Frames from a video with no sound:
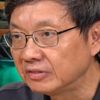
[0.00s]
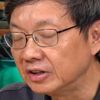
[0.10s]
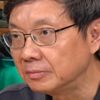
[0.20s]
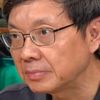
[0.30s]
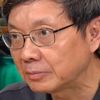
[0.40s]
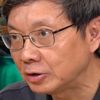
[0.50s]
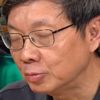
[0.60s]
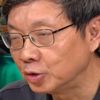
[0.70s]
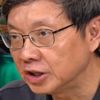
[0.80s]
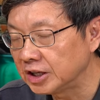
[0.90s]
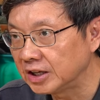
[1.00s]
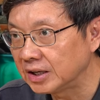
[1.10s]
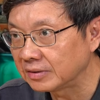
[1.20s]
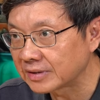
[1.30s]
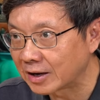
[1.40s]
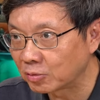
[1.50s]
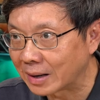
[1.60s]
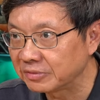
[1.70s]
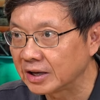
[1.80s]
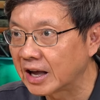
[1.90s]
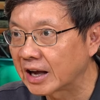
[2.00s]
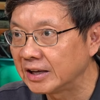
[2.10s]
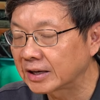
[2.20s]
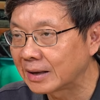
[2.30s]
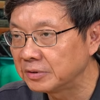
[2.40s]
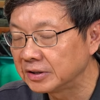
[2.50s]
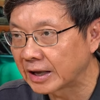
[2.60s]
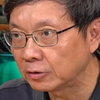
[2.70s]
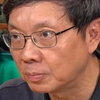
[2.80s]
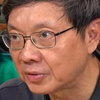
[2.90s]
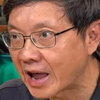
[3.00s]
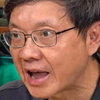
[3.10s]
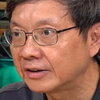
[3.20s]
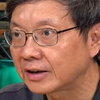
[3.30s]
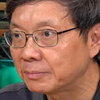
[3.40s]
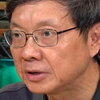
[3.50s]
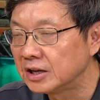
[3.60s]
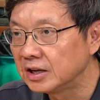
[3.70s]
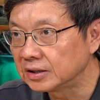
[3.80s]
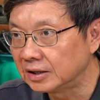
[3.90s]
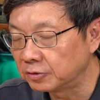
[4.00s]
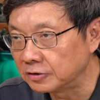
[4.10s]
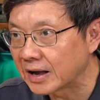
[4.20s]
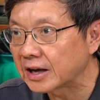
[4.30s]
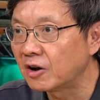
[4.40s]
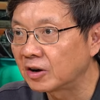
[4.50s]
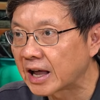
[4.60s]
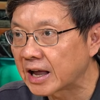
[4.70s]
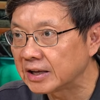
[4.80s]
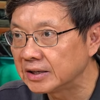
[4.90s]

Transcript: ซึ่งเป็นพายุหมุนที่สร้างความเสียหายนะครับในแง่ลมแรงนะครับเกิดฝนฟ้าขนองได้